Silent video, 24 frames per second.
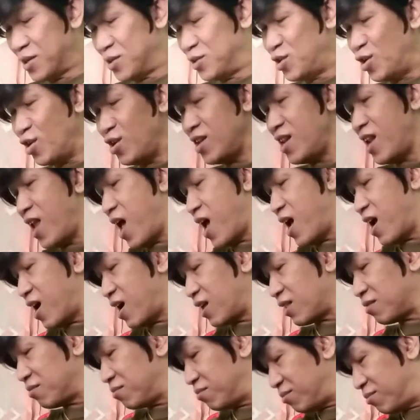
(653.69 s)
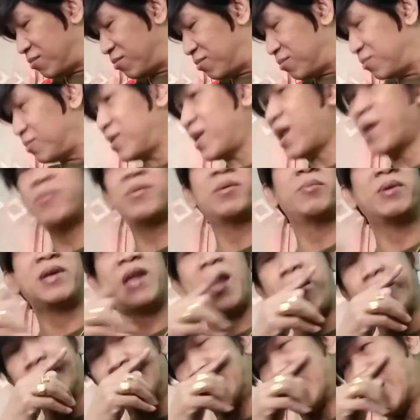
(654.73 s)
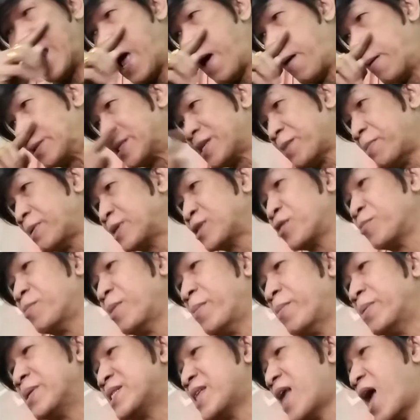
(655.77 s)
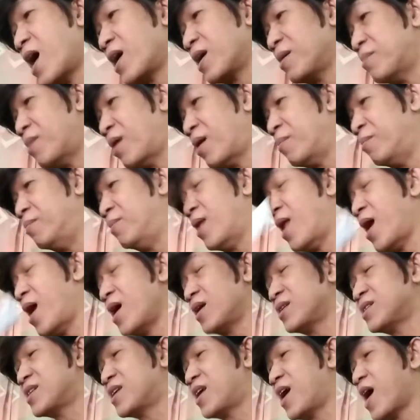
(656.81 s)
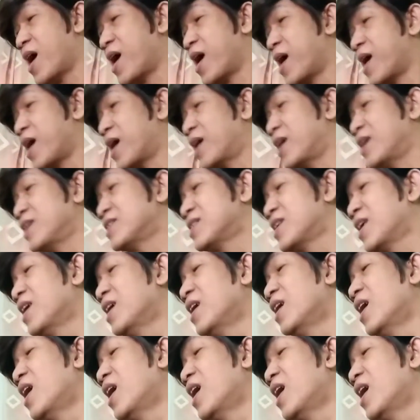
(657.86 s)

Yun lang at maraming maraming salamat sa pagsubaybay sa aking mga vlogs, guys.